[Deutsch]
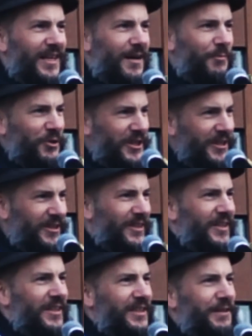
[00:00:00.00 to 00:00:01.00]
Aber
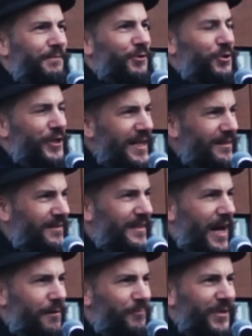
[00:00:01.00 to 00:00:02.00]
die, die
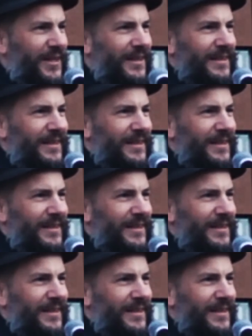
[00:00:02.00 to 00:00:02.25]
verstanden haben,